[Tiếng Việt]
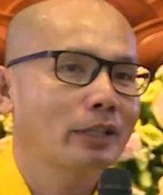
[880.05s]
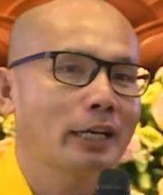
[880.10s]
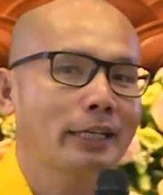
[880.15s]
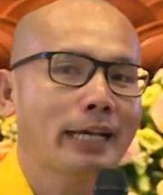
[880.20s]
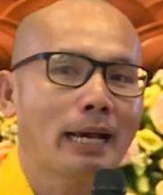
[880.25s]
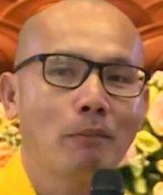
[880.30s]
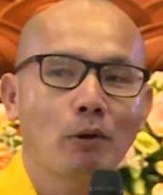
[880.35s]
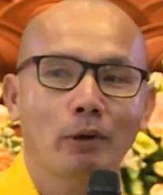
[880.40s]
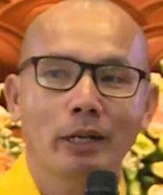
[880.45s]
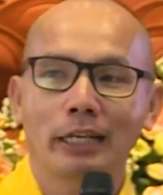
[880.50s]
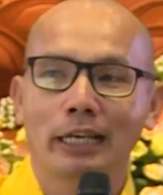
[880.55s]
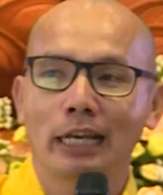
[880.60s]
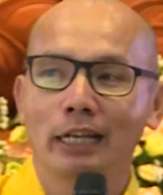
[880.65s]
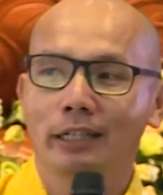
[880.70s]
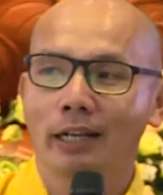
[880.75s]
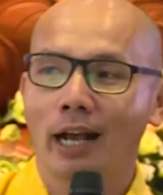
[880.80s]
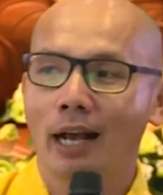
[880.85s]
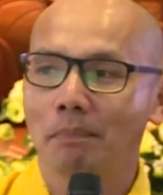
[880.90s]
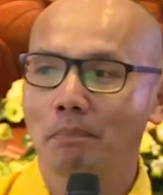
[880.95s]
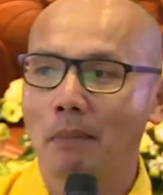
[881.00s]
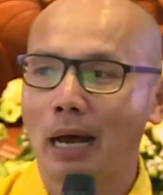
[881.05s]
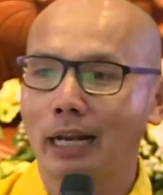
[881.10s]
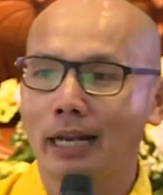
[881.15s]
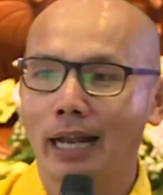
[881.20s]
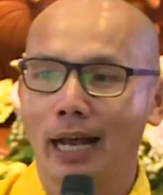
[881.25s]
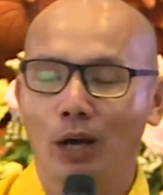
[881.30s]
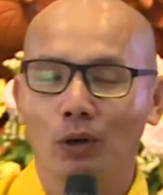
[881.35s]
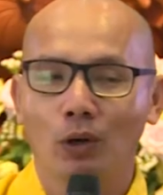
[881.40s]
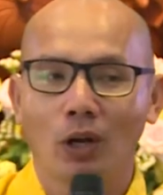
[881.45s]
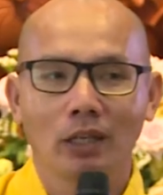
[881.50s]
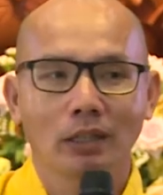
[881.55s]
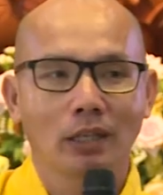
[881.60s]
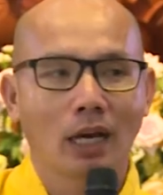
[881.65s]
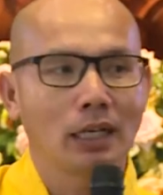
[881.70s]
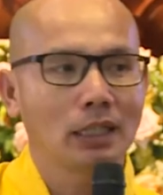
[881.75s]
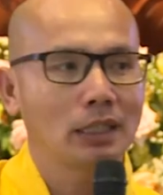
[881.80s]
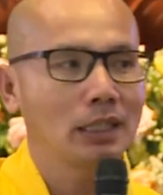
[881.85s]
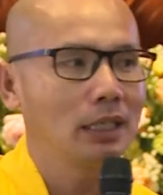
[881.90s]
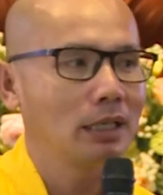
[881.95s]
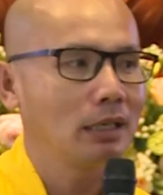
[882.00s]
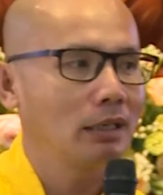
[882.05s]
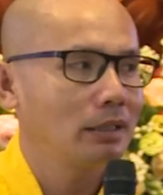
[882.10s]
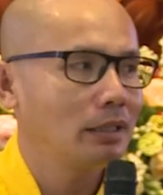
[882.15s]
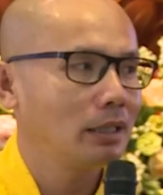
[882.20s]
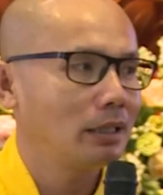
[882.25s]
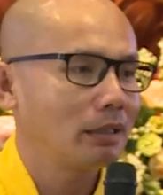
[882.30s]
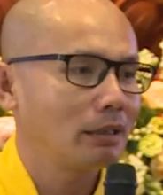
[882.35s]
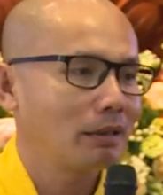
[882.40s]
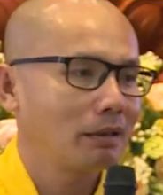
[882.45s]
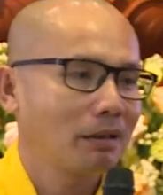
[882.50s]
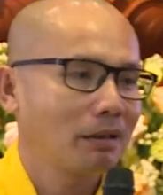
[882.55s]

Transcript: Thầy nghe một ý kiến khác, bạn nào nói thần tượng là gì?